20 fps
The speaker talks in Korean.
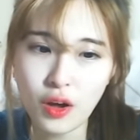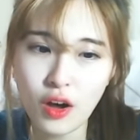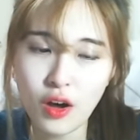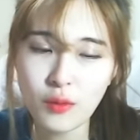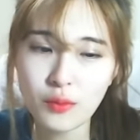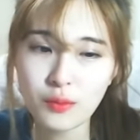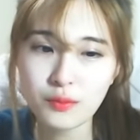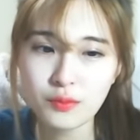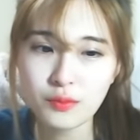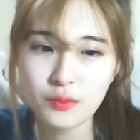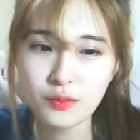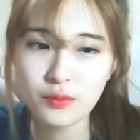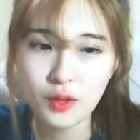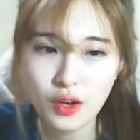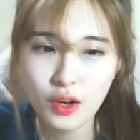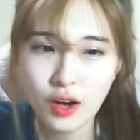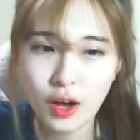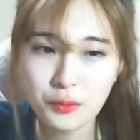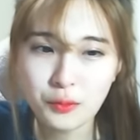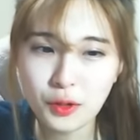아,
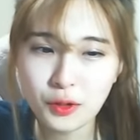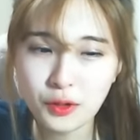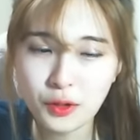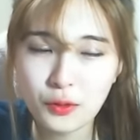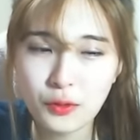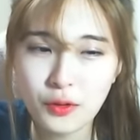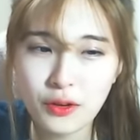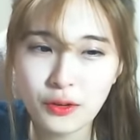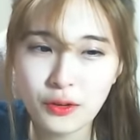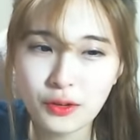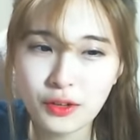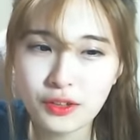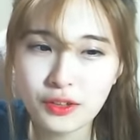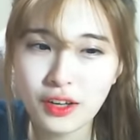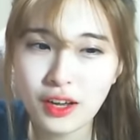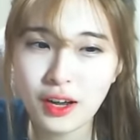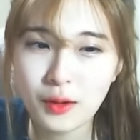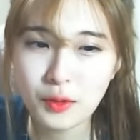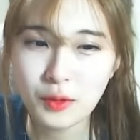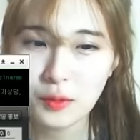갑자기 왜 이렇게
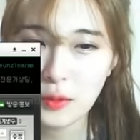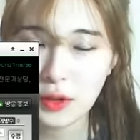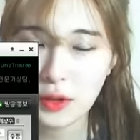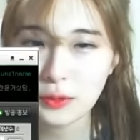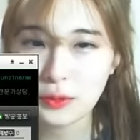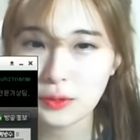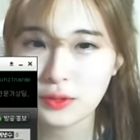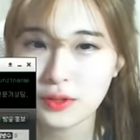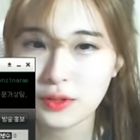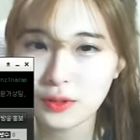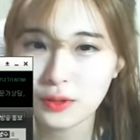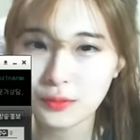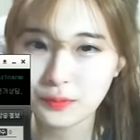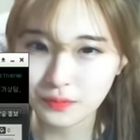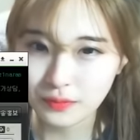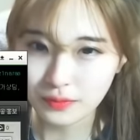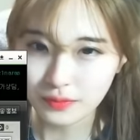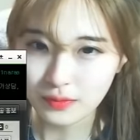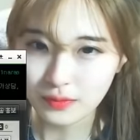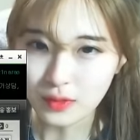사람이 많아졌지?
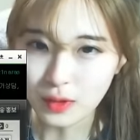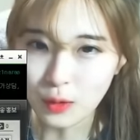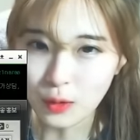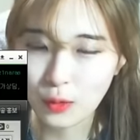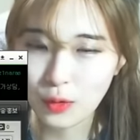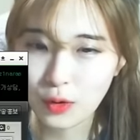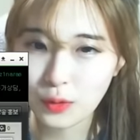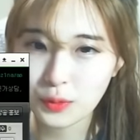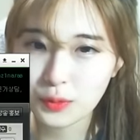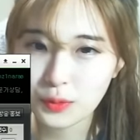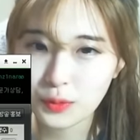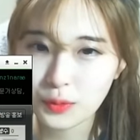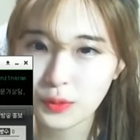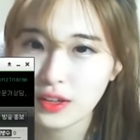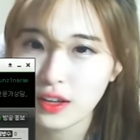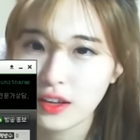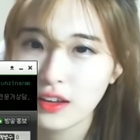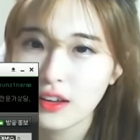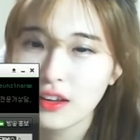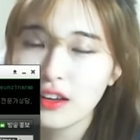원래
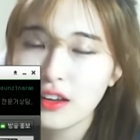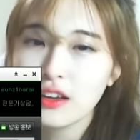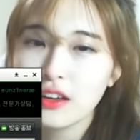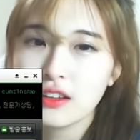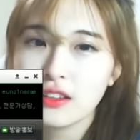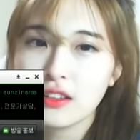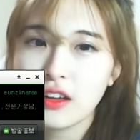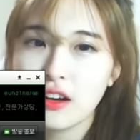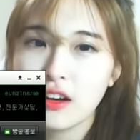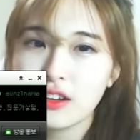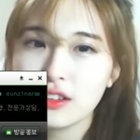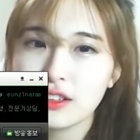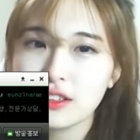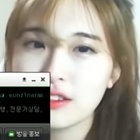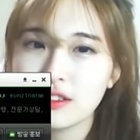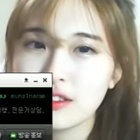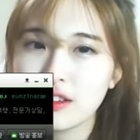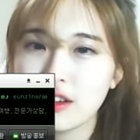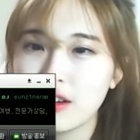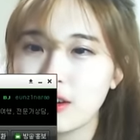없었는데. 내가
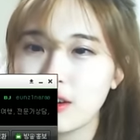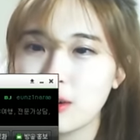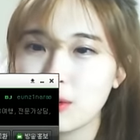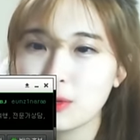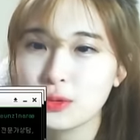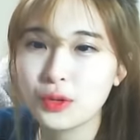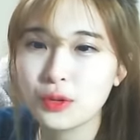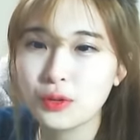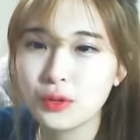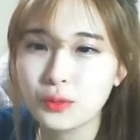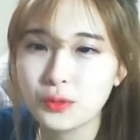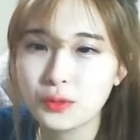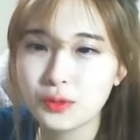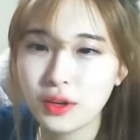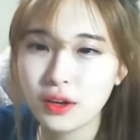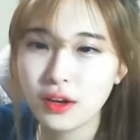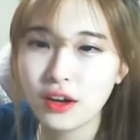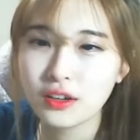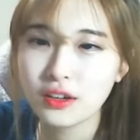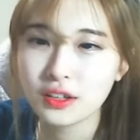진짜 요새 너무
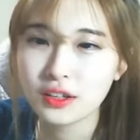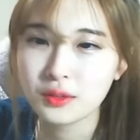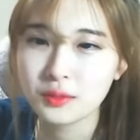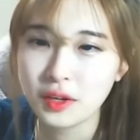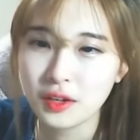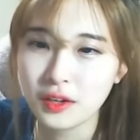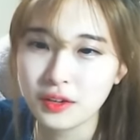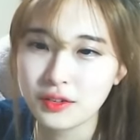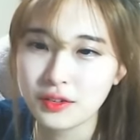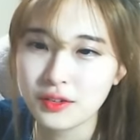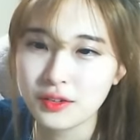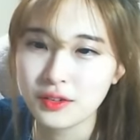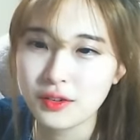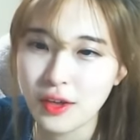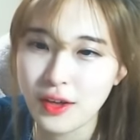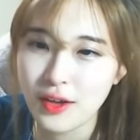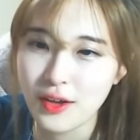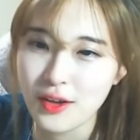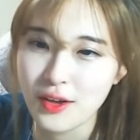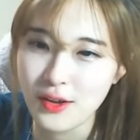생각이
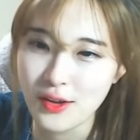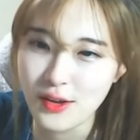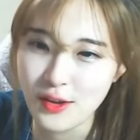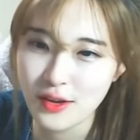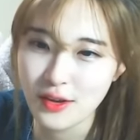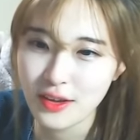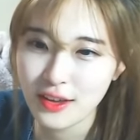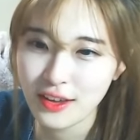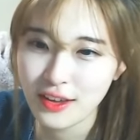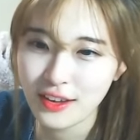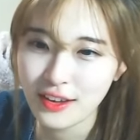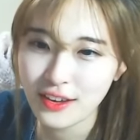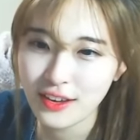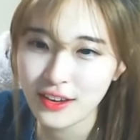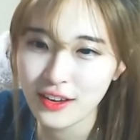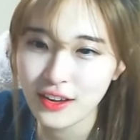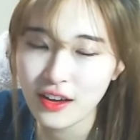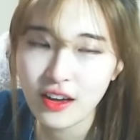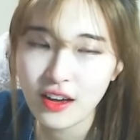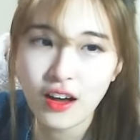많았는데.
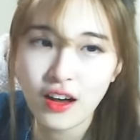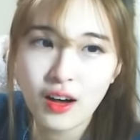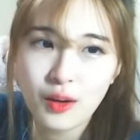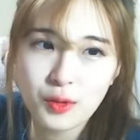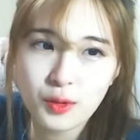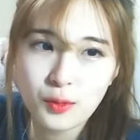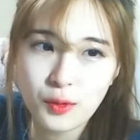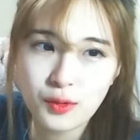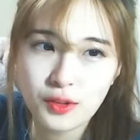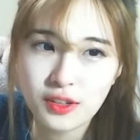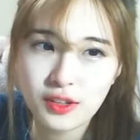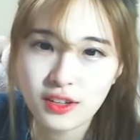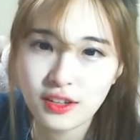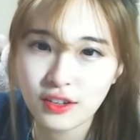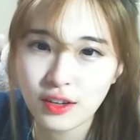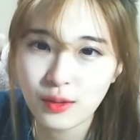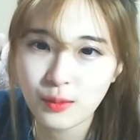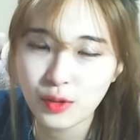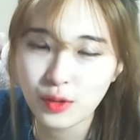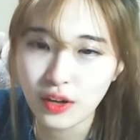아, 비번 1, 2,
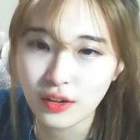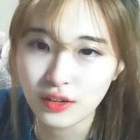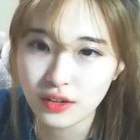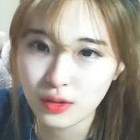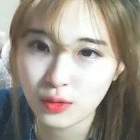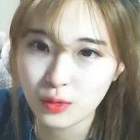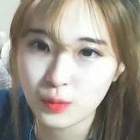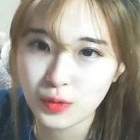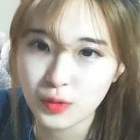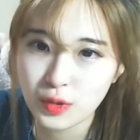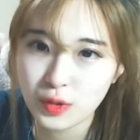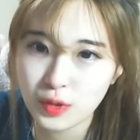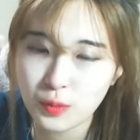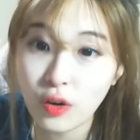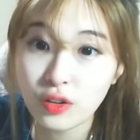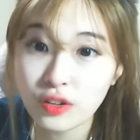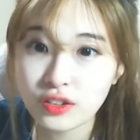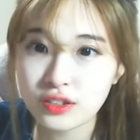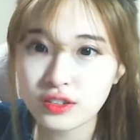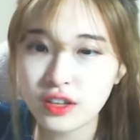3, 4 아니요. 에
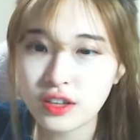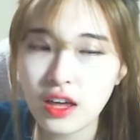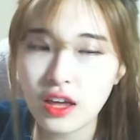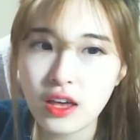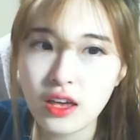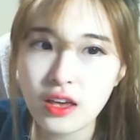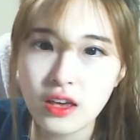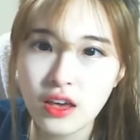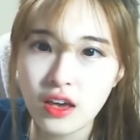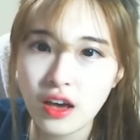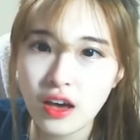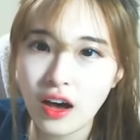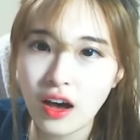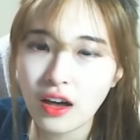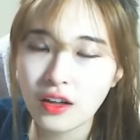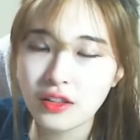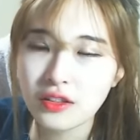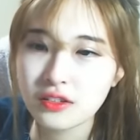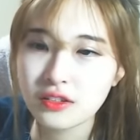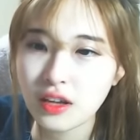비번 근데
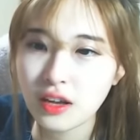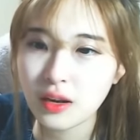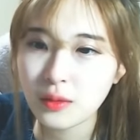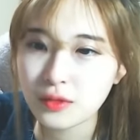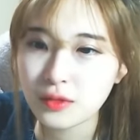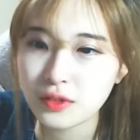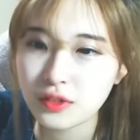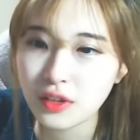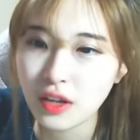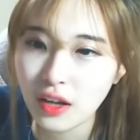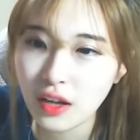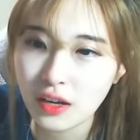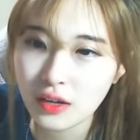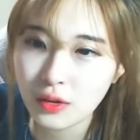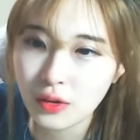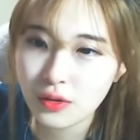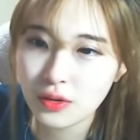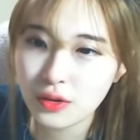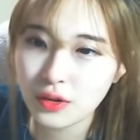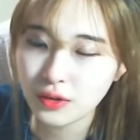아는 사람들은 다
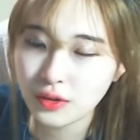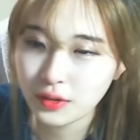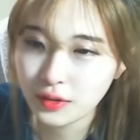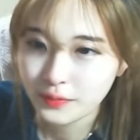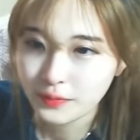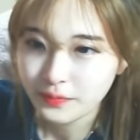알걸요?